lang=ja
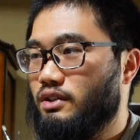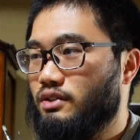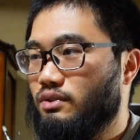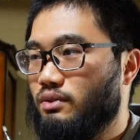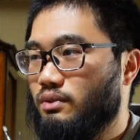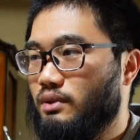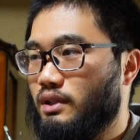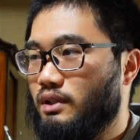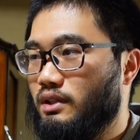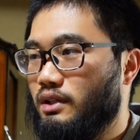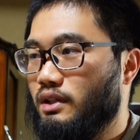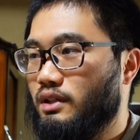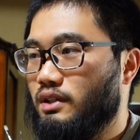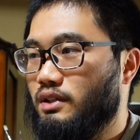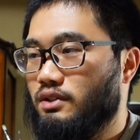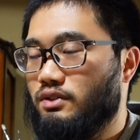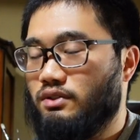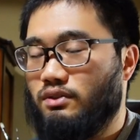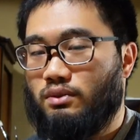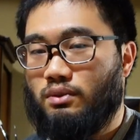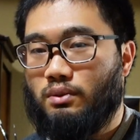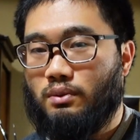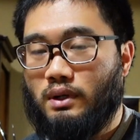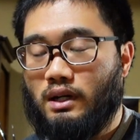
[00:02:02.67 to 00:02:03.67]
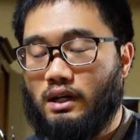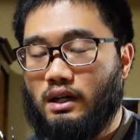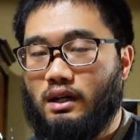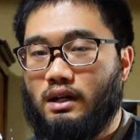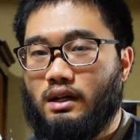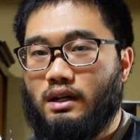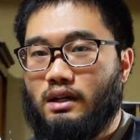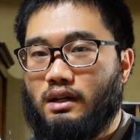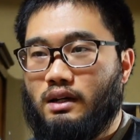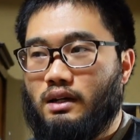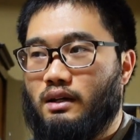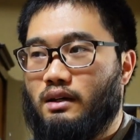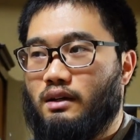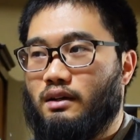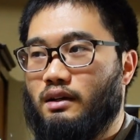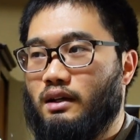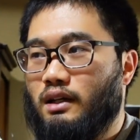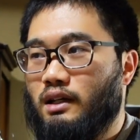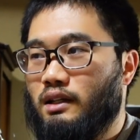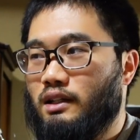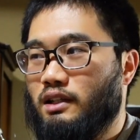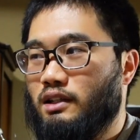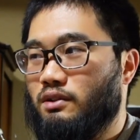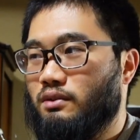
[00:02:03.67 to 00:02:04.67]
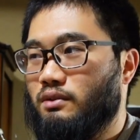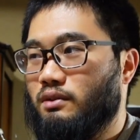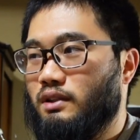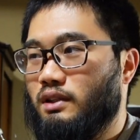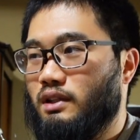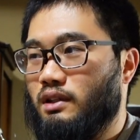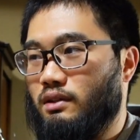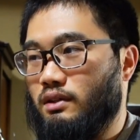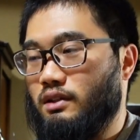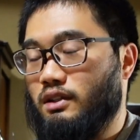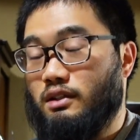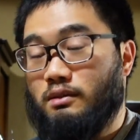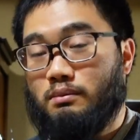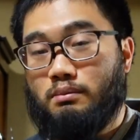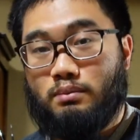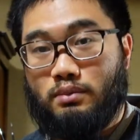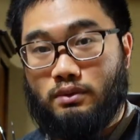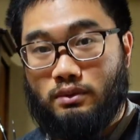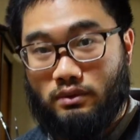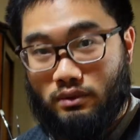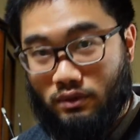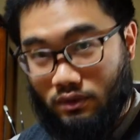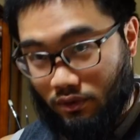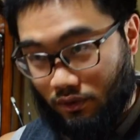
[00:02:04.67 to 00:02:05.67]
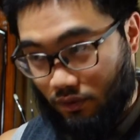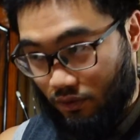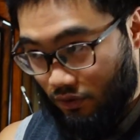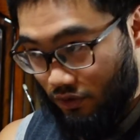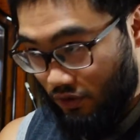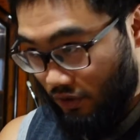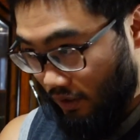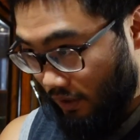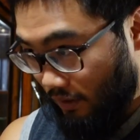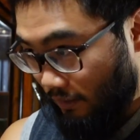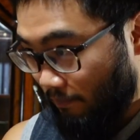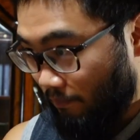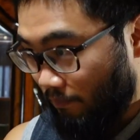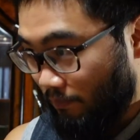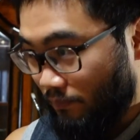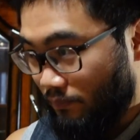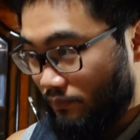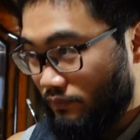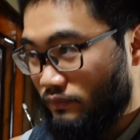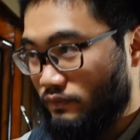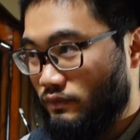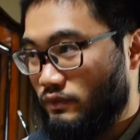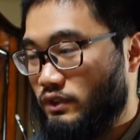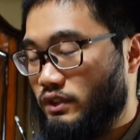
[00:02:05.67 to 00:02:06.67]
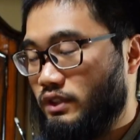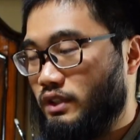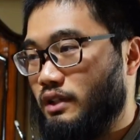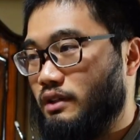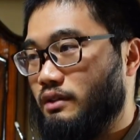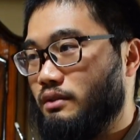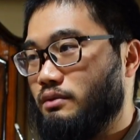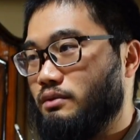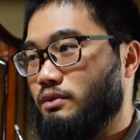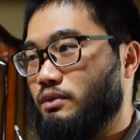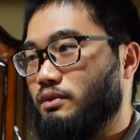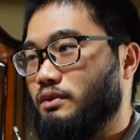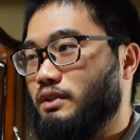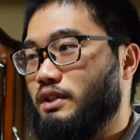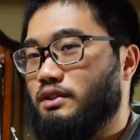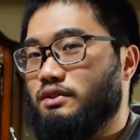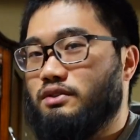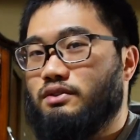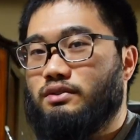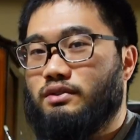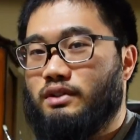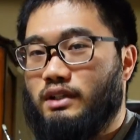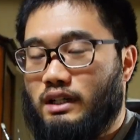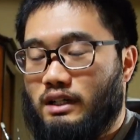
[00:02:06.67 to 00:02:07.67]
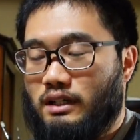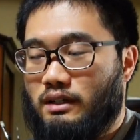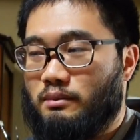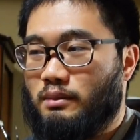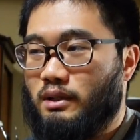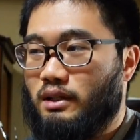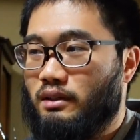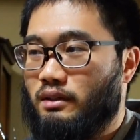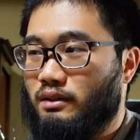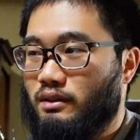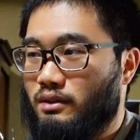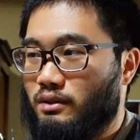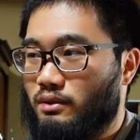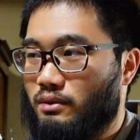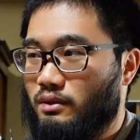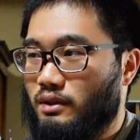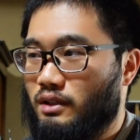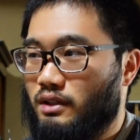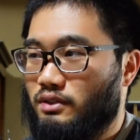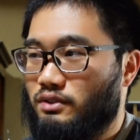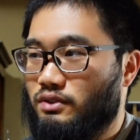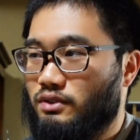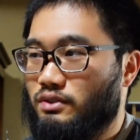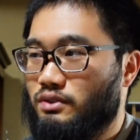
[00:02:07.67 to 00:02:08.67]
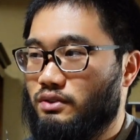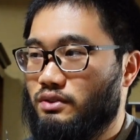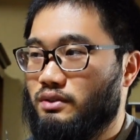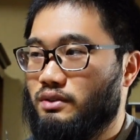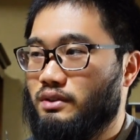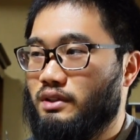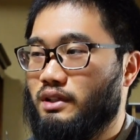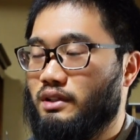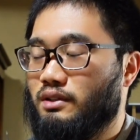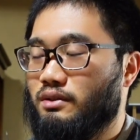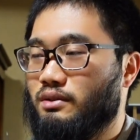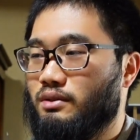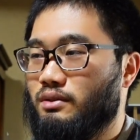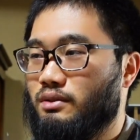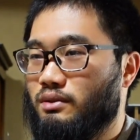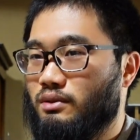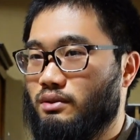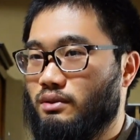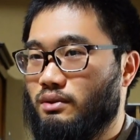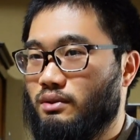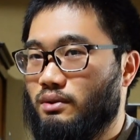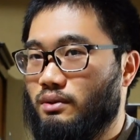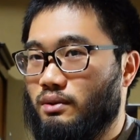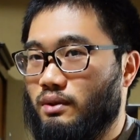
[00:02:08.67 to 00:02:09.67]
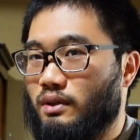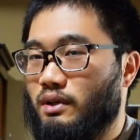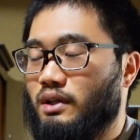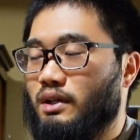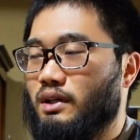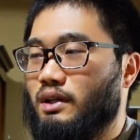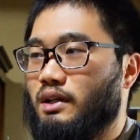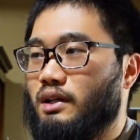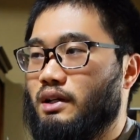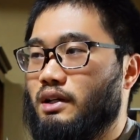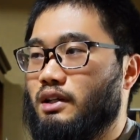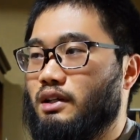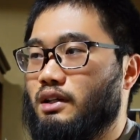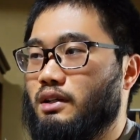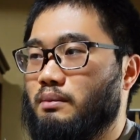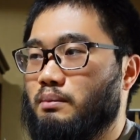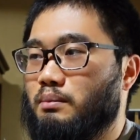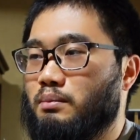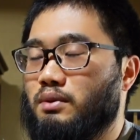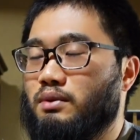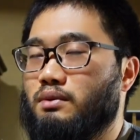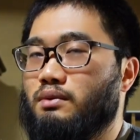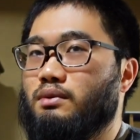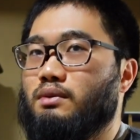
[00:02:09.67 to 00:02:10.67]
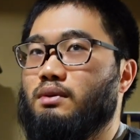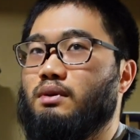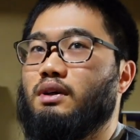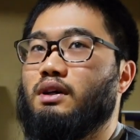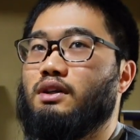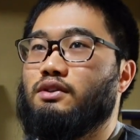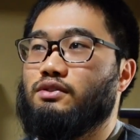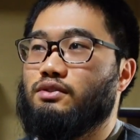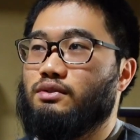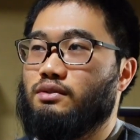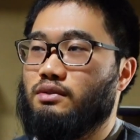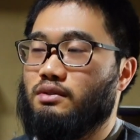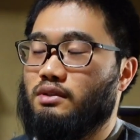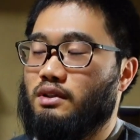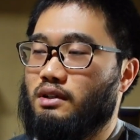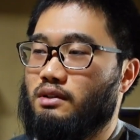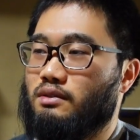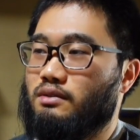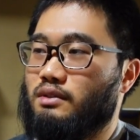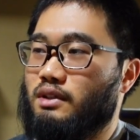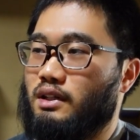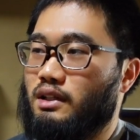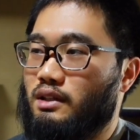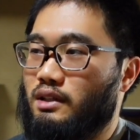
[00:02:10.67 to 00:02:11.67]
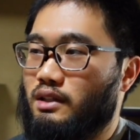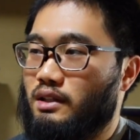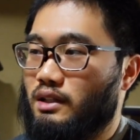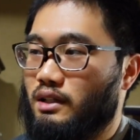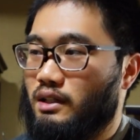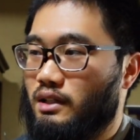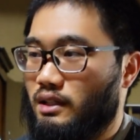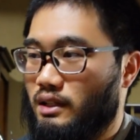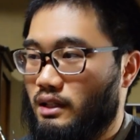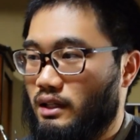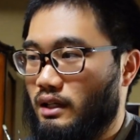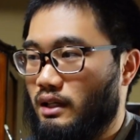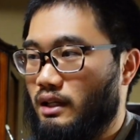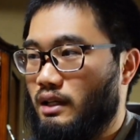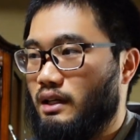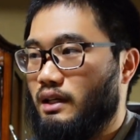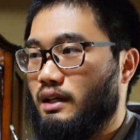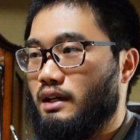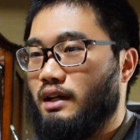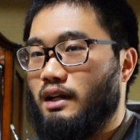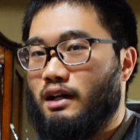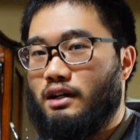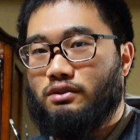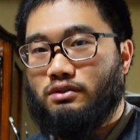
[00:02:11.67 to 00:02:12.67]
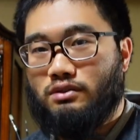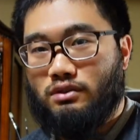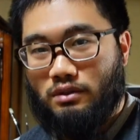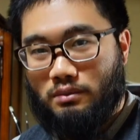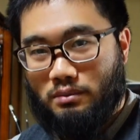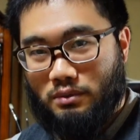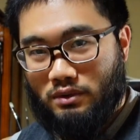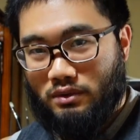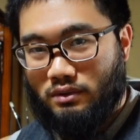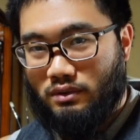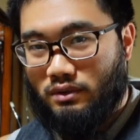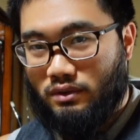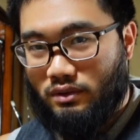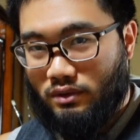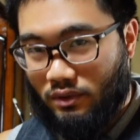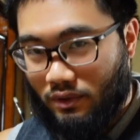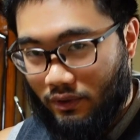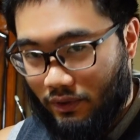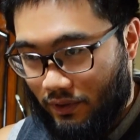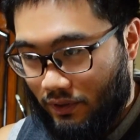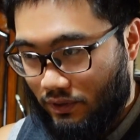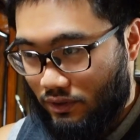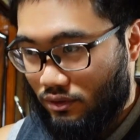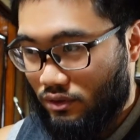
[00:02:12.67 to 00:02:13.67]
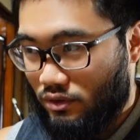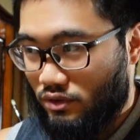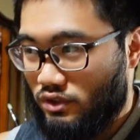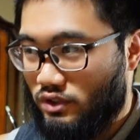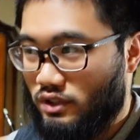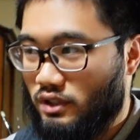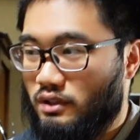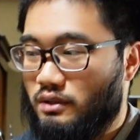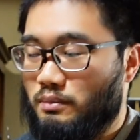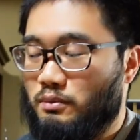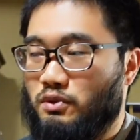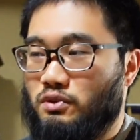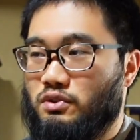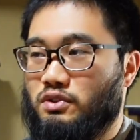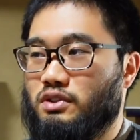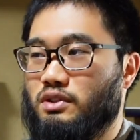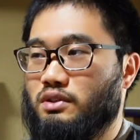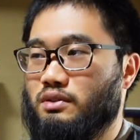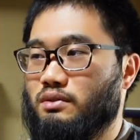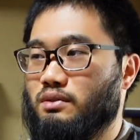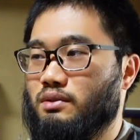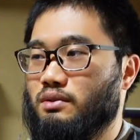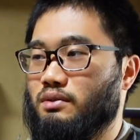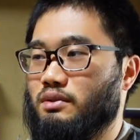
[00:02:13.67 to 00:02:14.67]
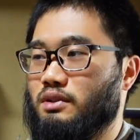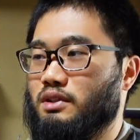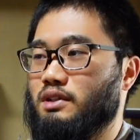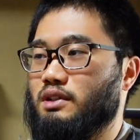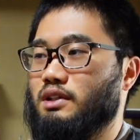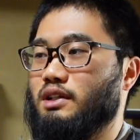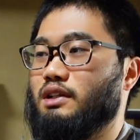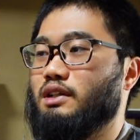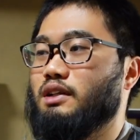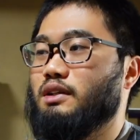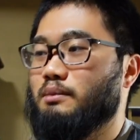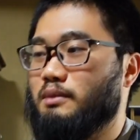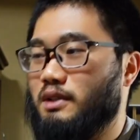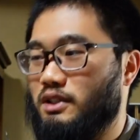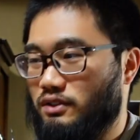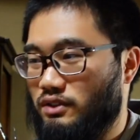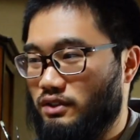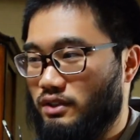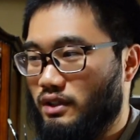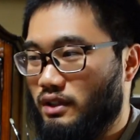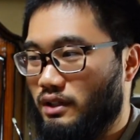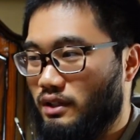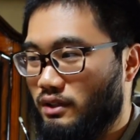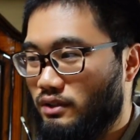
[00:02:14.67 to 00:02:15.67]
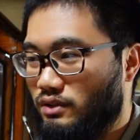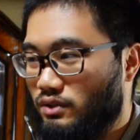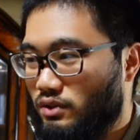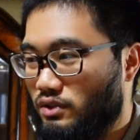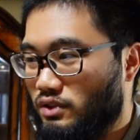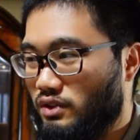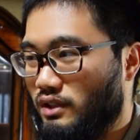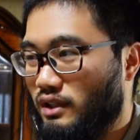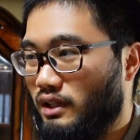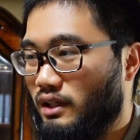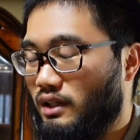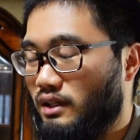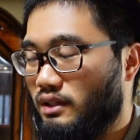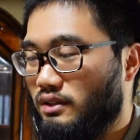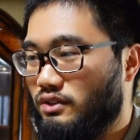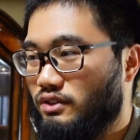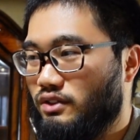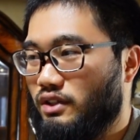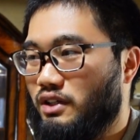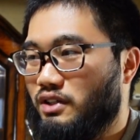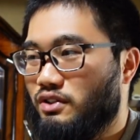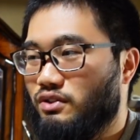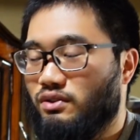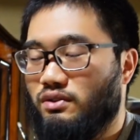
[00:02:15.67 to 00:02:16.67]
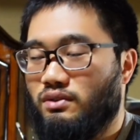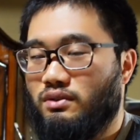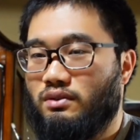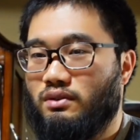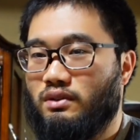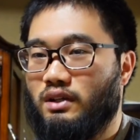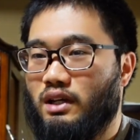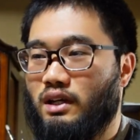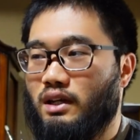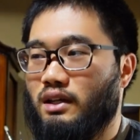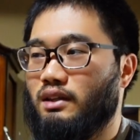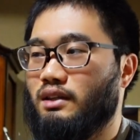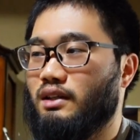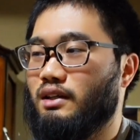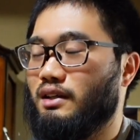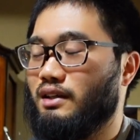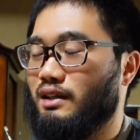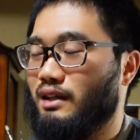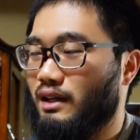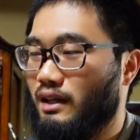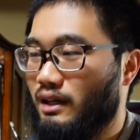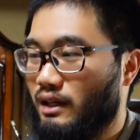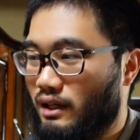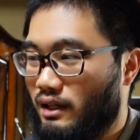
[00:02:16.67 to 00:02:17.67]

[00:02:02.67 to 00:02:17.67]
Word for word: 初はテキストは例によってインプットとして使うのですが、勉強が進んでくるとインプットが少なくなってきて、アウトプットとして用いるようになります。そして最終形態。